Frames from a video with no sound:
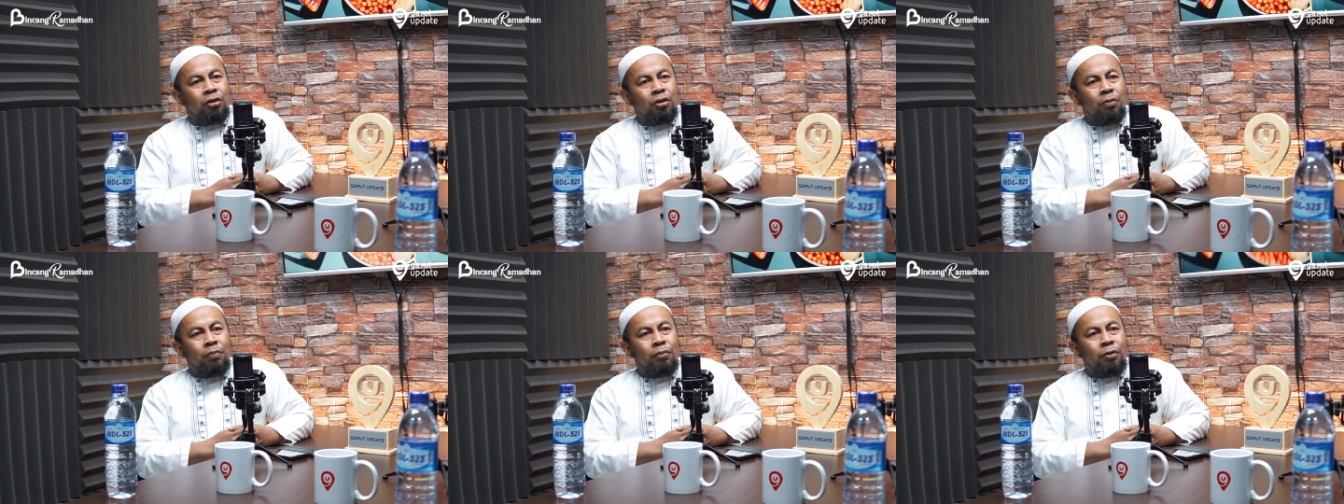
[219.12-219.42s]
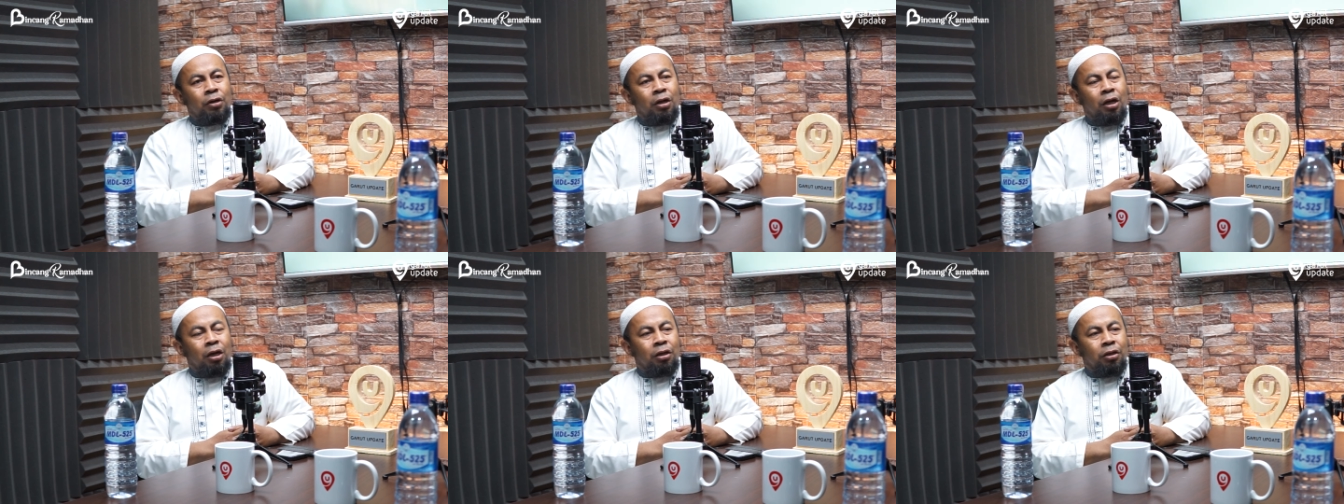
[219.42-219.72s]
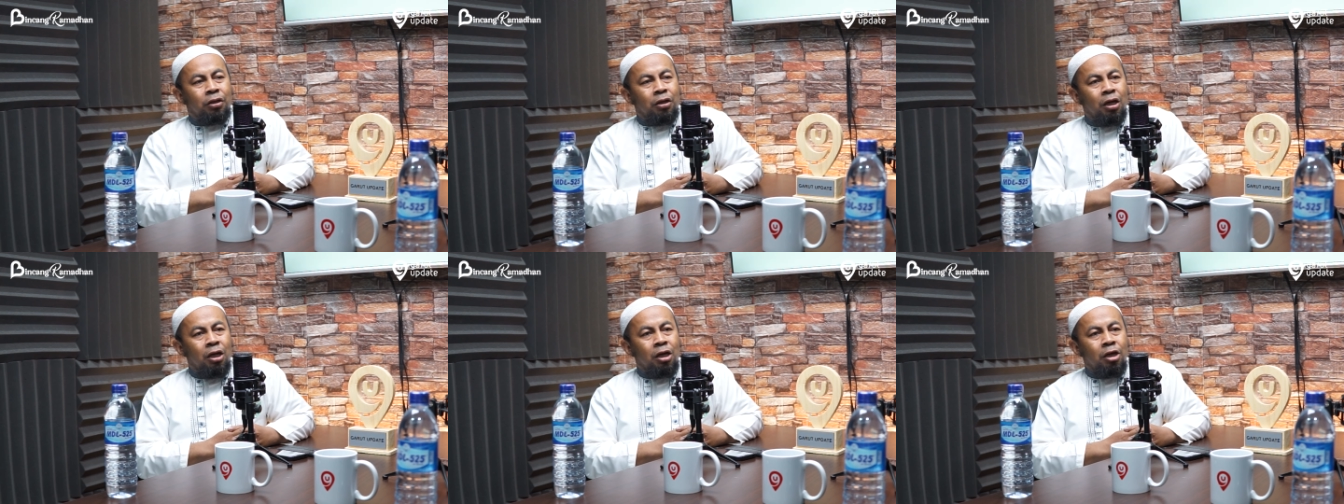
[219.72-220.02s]

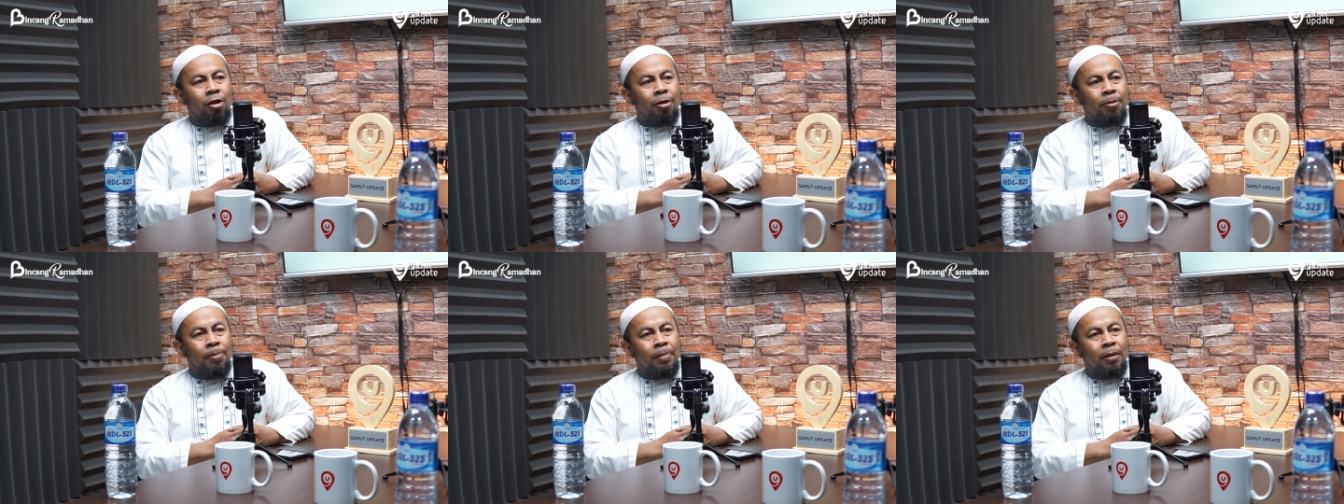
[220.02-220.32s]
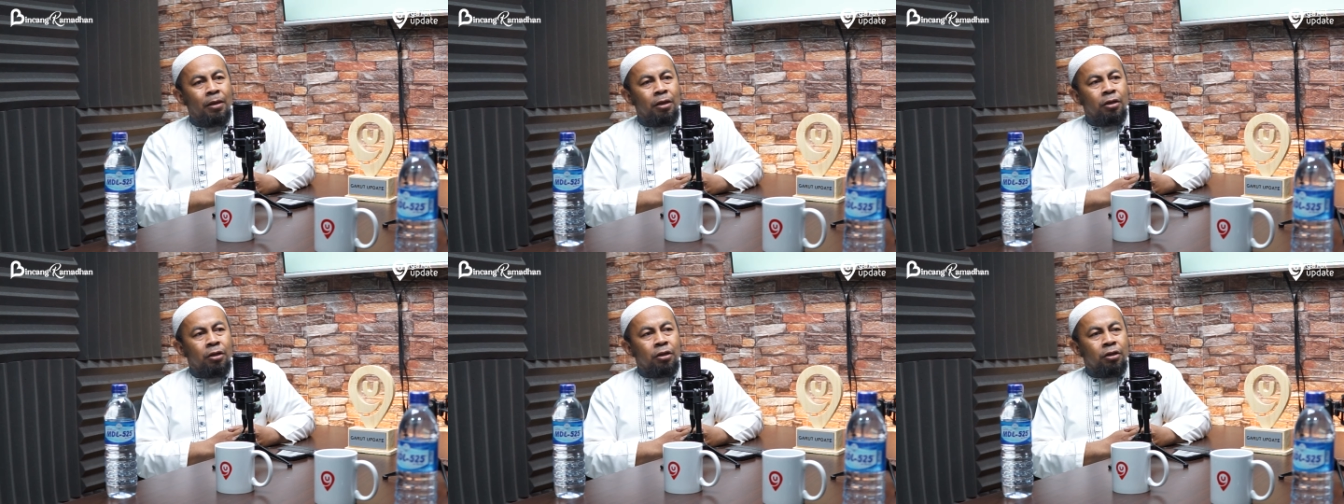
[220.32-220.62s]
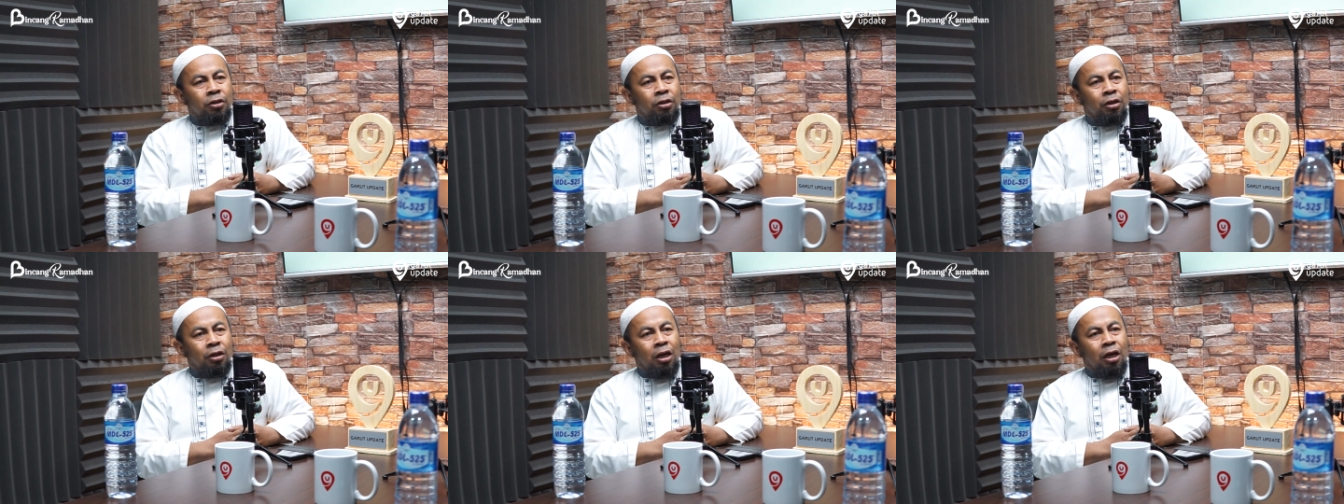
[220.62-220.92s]
sebenarnya
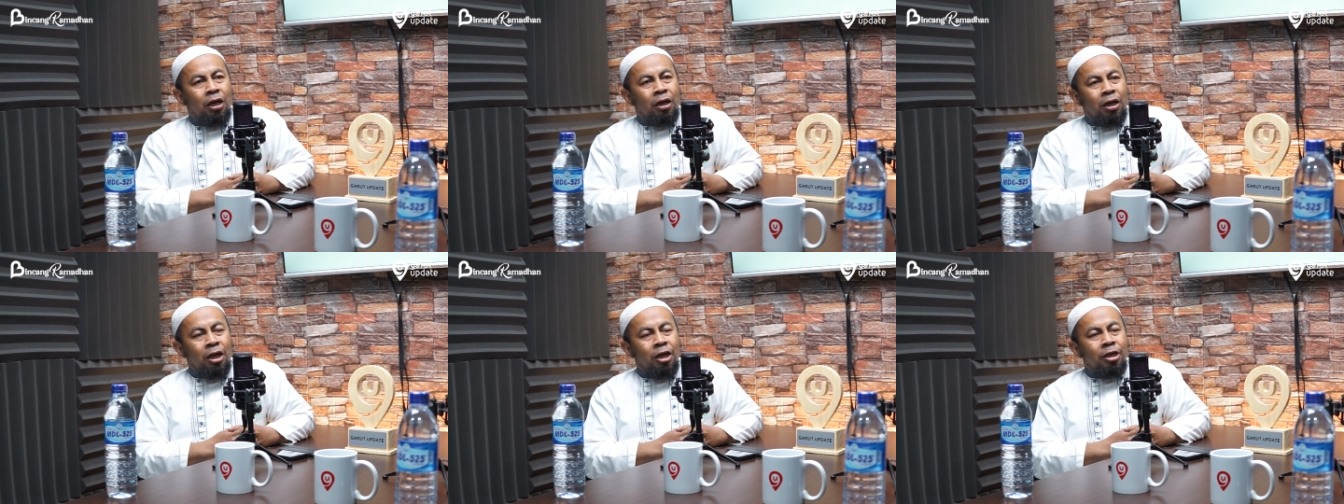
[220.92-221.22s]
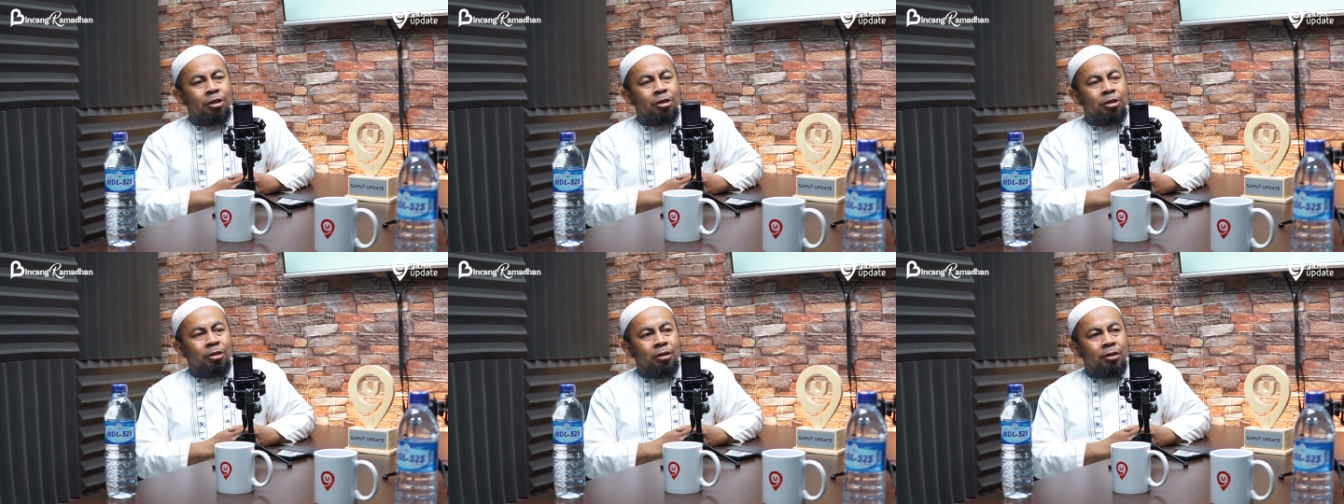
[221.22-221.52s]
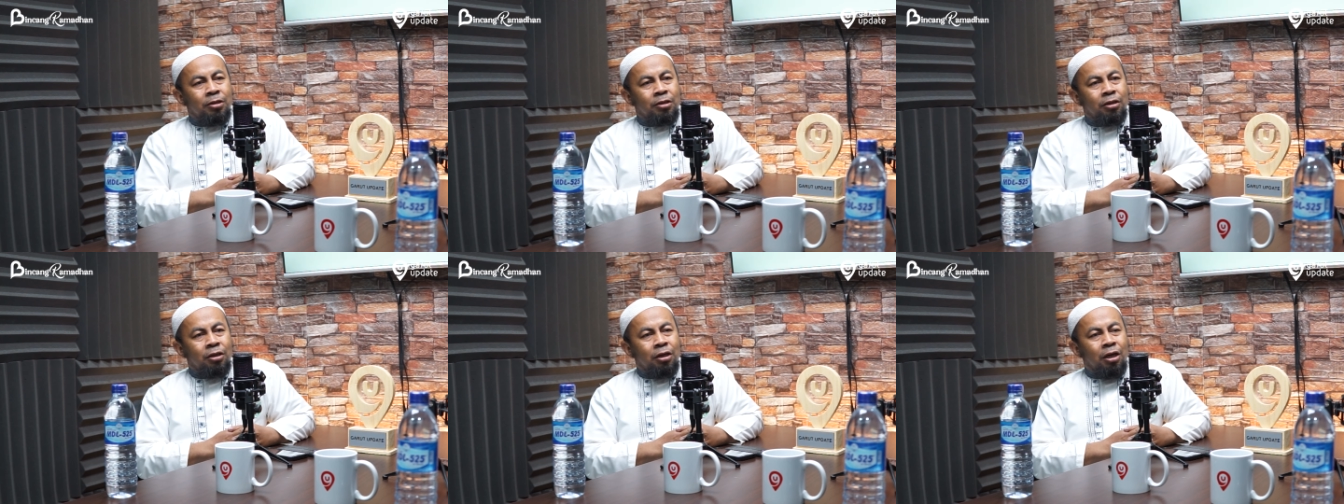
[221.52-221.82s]
selaras
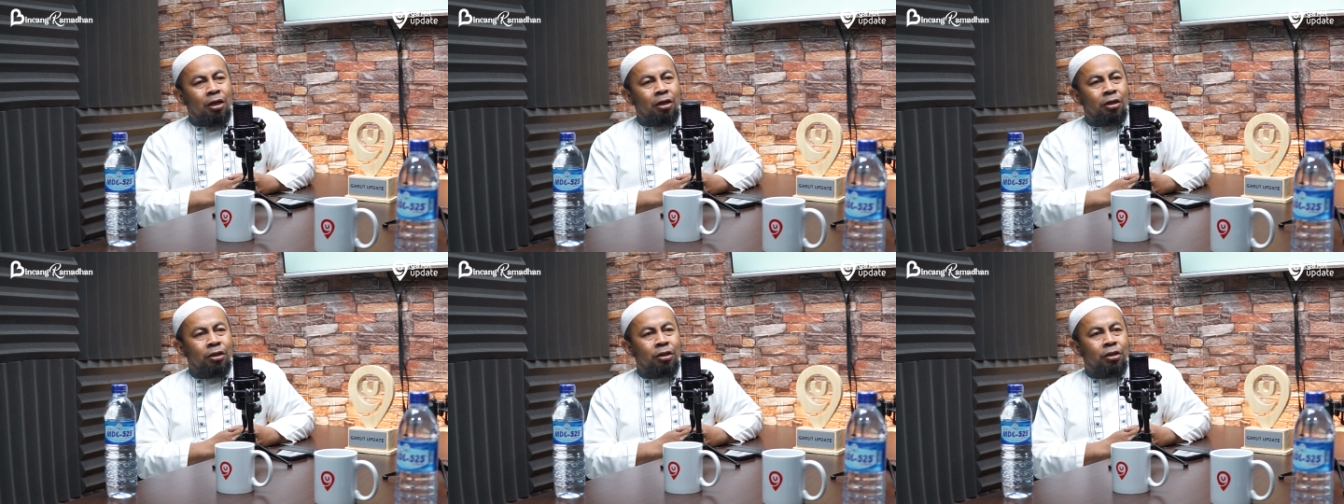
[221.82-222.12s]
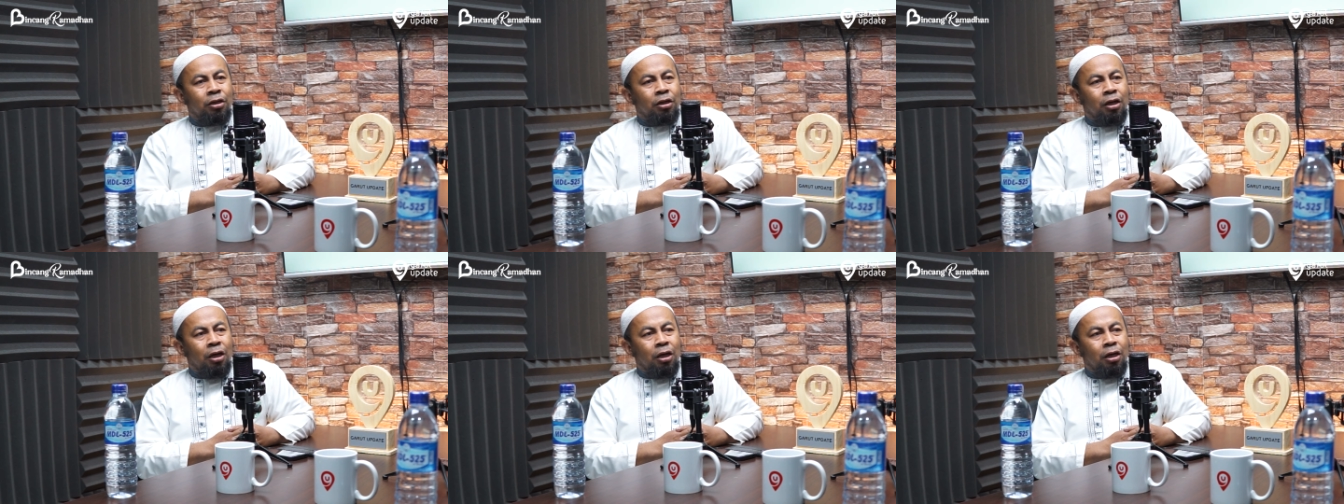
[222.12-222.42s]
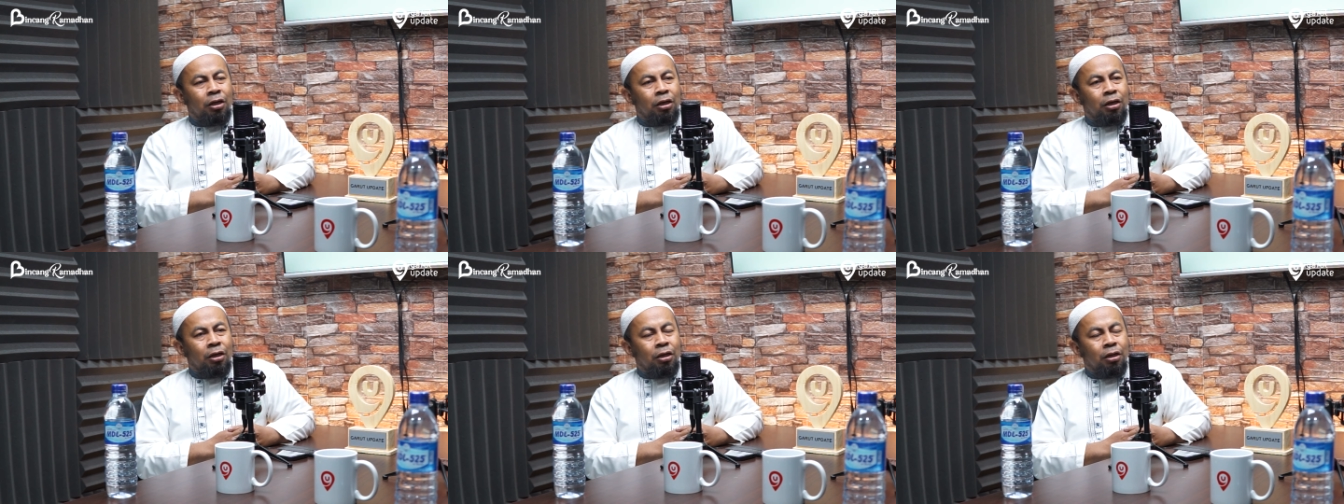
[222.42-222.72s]
sekali
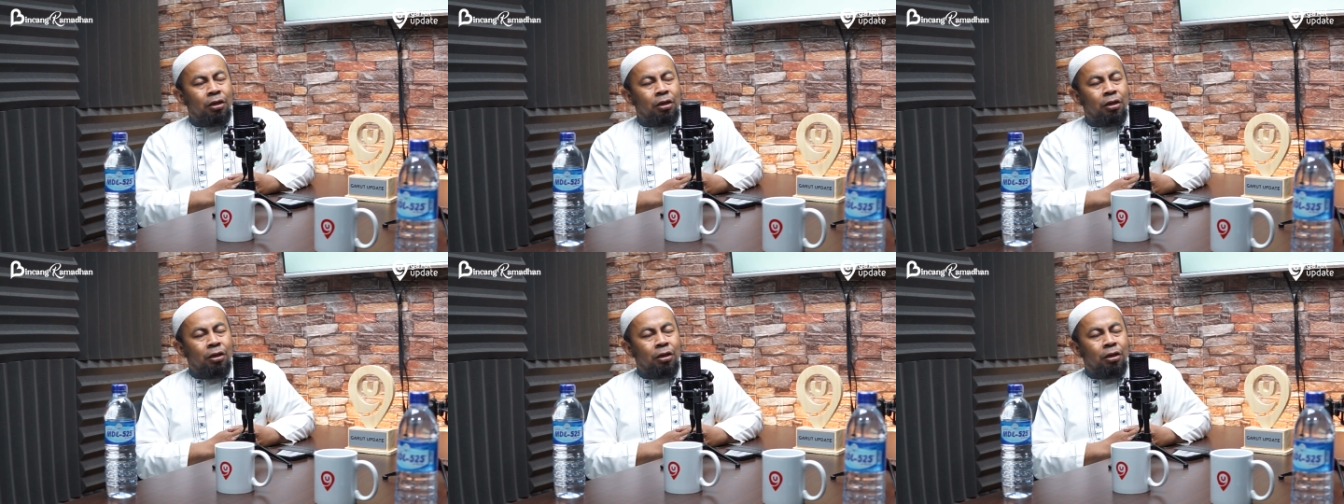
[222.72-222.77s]
dengan